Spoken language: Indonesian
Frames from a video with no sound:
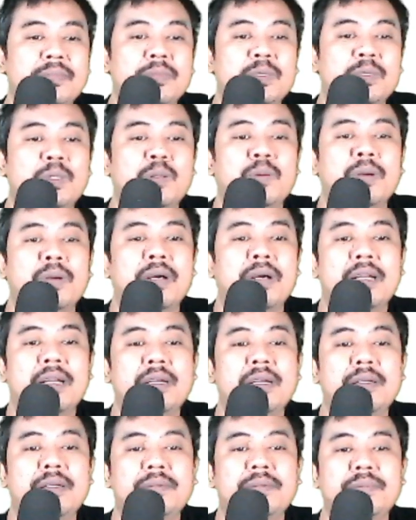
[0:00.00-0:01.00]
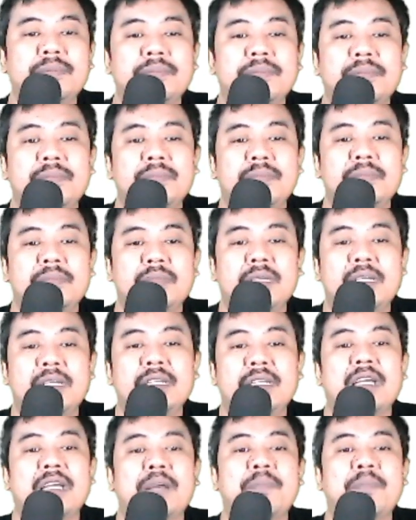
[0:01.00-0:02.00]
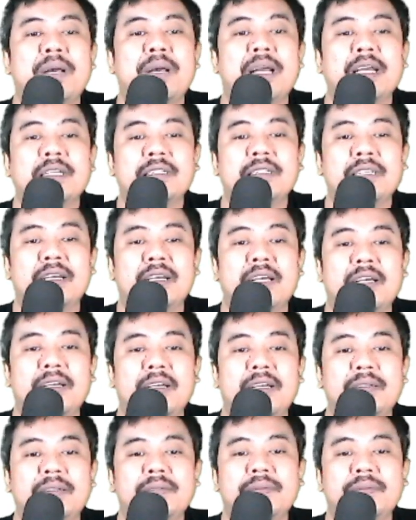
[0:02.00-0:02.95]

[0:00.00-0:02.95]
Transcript: Tuhan yang Maha Esa.